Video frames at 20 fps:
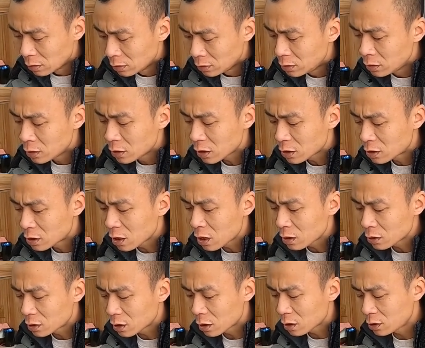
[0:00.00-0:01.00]
应该这
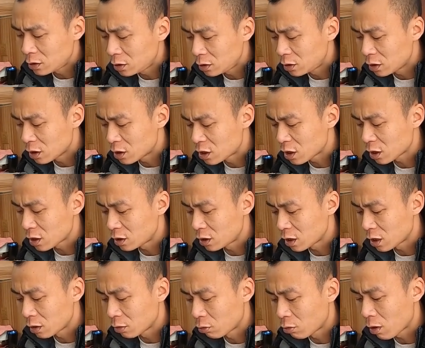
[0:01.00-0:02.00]
个这个季节这个
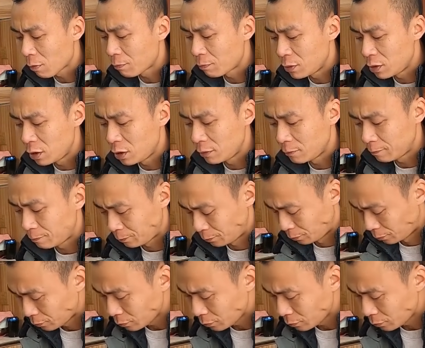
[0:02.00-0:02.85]
天的话，比